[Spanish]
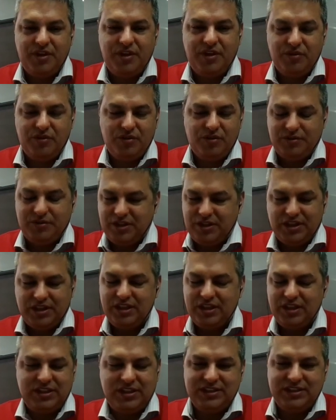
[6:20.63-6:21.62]
instalas en tu
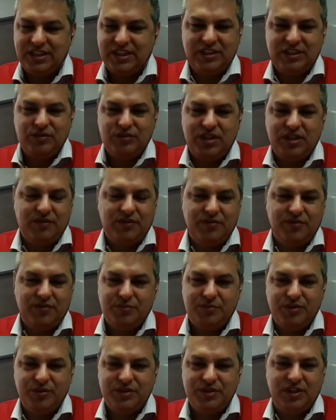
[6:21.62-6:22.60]
teléfono, pones el número
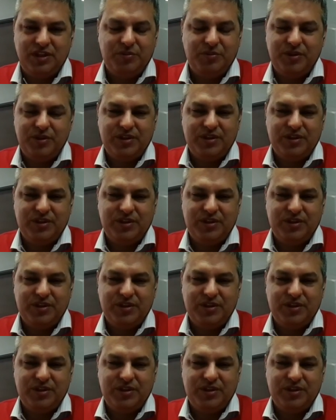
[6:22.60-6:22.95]
telefónico